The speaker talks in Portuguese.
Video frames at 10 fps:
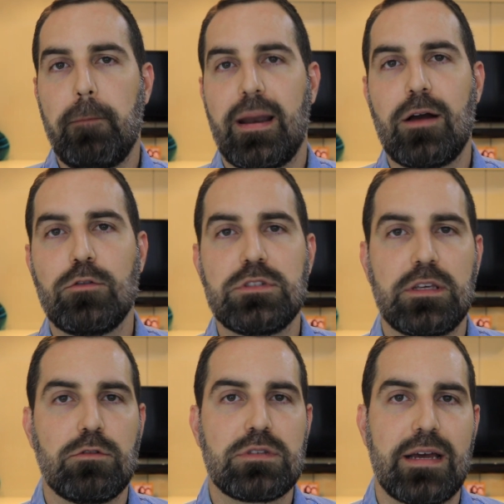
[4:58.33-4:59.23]
para
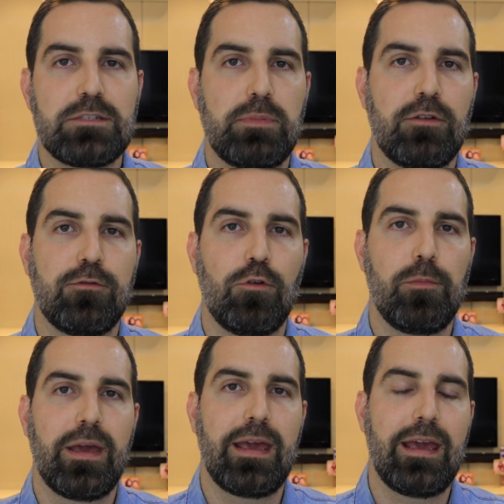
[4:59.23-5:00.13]
conseguir usar esse
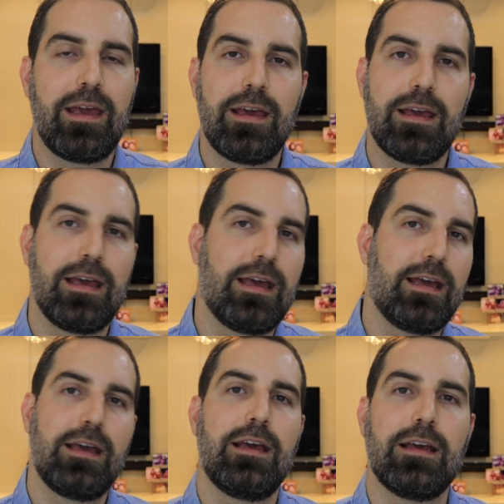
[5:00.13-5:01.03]
perfume aí
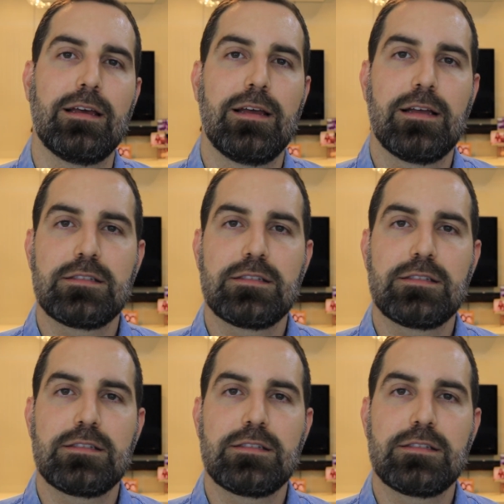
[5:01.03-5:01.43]
e